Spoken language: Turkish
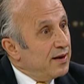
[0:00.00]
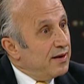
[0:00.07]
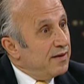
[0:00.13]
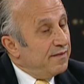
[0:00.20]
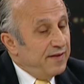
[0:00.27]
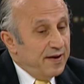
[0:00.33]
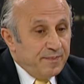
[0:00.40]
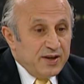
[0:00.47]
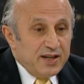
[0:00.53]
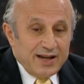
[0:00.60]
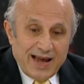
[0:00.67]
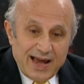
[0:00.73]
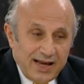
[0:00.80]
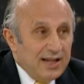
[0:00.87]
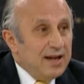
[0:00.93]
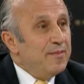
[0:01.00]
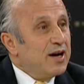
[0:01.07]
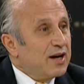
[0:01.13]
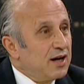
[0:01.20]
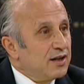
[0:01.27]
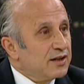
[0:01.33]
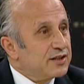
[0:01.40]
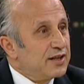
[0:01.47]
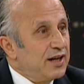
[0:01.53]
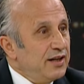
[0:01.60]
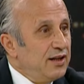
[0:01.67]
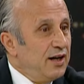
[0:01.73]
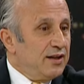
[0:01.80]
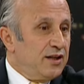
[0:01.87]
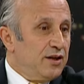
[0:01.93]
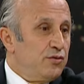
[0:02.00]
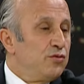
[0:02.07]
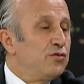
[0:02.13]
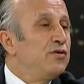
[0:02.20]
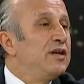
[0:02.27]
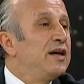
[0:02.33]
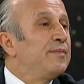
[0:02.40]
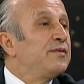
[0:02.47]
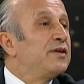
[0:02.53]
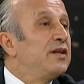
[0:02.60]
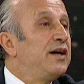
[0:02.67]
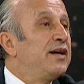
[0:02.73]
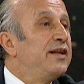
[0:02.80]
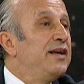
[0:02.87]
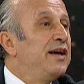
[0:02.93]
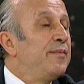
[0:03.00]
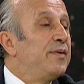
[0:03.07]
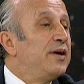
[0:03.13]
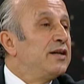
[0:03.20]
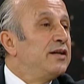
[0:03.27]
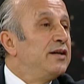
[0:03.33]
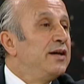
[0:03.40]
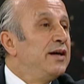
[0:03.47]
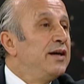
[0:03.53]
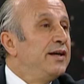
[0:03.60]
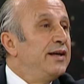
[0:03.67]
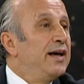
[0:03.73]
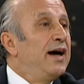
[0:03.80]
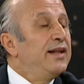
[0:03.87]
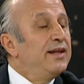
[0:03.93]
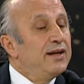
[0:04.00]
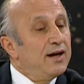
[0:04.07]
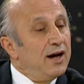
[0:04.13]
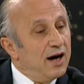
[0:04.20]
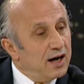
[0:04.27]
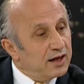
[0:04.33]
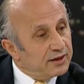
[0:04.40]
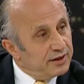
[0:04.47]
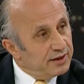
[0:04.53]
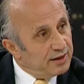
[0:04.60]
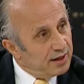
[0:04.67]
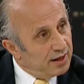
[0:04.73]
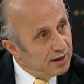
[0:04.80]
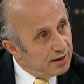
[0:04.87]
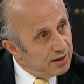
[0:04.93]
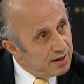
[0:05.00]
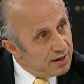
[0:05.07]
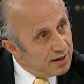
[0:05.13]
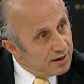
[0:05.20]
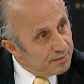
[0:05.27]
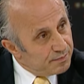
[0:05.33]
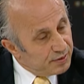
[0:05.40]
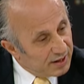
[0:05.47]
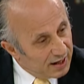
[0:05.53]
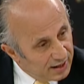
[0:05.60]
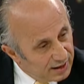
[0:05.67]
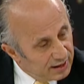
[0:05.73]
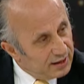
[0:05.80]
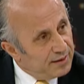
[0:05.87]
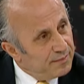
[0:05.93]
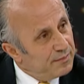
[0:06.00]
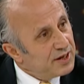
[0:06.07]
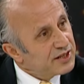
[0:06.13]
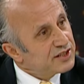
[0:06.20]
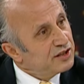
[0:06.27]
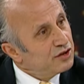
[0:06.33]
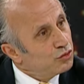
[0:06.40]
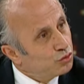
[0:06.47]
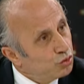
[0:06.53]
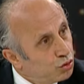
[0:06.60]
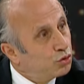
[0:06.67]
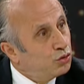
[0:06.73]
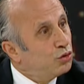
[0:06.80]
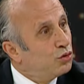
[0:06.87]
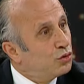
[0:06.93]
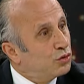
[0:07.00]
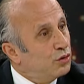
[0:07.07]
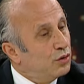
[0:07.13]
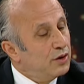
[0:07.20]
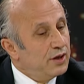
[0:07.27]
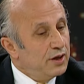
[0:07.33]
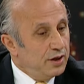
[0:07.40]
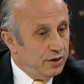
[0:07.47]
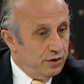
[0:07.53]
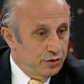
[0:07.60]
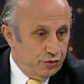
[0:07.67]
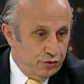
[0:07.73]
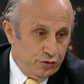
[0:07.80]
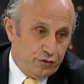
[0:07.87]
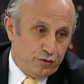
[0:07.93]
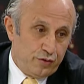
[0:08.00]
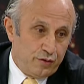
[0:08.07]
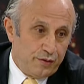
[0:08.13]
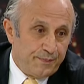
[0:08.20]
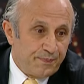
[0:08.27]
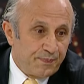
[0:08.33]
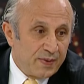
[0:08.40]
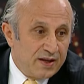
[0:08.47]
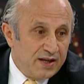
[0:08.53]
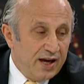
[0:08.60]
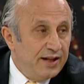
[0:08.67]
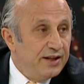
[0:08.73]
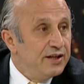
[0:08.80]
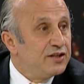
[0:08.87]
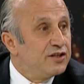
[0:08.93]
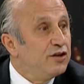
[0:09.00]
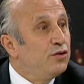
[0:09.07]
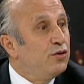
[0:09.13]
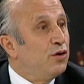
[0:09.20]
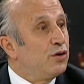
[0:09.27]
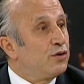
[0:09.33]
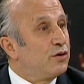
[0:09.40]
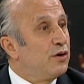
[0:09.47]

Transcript: ve bir eyleme kalksaydı Atatürk'ün yaptıklarını yapardı. Yani aklın prangalanmasını durdururdu. Çünkü kendisi diyor